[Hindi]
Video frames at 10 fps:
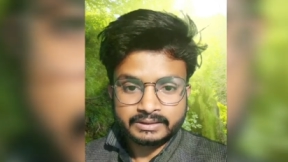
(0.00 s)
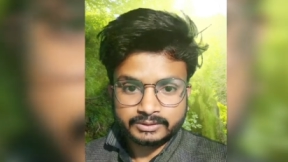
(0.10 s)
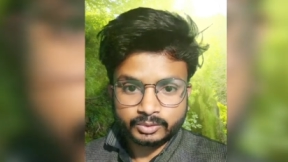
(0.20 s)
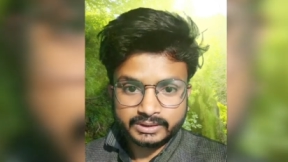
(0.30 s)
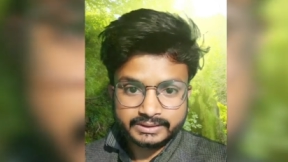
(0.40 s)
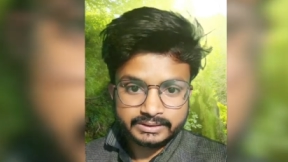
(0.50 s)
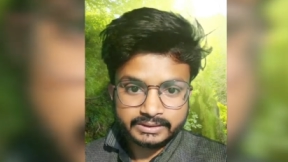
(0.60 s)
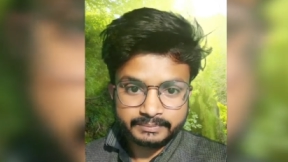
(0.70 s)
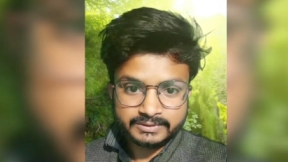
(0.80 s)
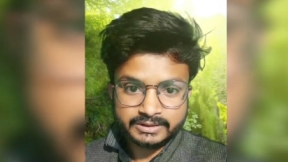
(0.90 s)
तो इस
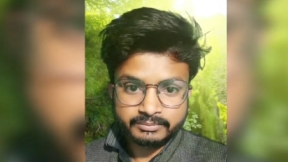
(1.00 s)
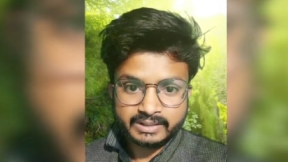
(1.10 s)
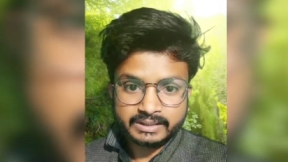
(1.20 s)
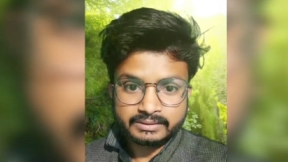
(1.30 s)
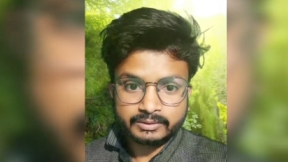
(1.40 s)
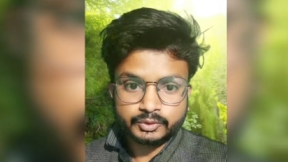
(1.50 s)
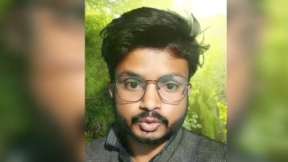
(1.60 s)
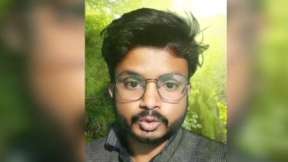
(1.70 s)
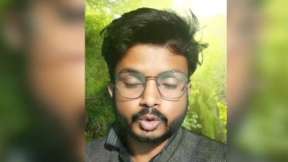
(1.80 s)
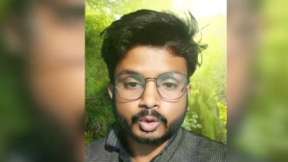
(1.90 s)
सब चीज़ में जो
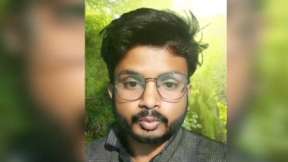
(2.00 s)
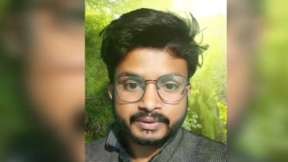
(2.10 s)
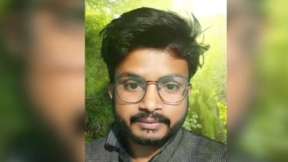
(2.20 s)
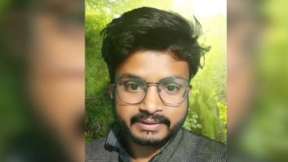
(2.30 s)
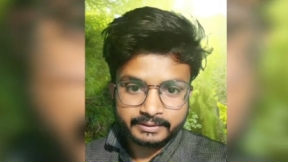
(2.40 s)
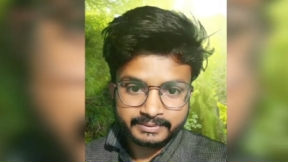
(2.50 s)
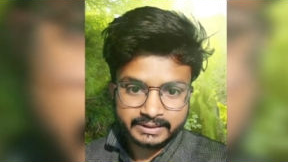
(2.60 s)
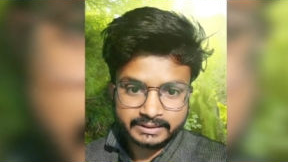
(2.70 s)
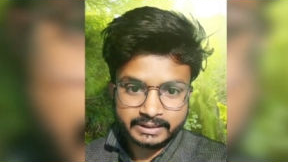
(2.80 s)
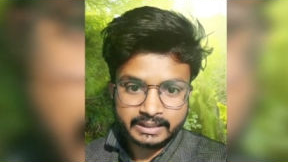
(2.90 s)
डॉक्यूमेंट
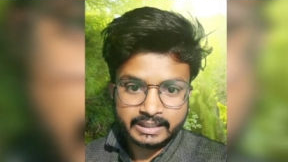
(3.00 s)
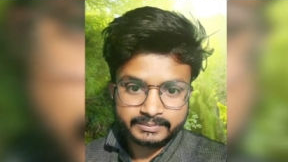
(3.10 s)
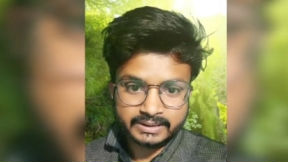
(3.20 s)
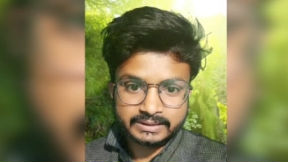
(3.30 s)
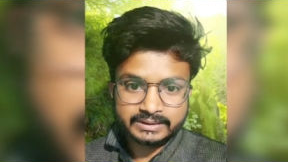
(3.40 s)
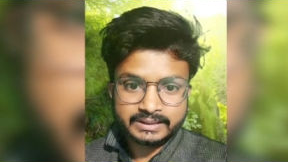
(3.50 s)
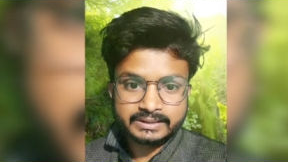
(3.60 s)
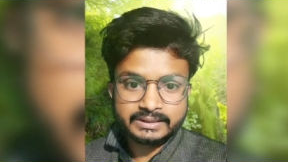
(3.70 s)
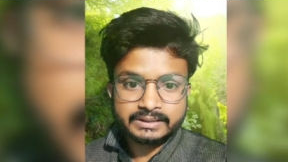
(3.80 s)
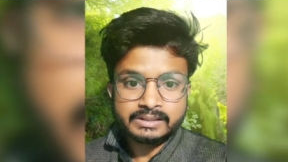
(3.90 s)
वेरिफिकेशन है आप जानते हैं कि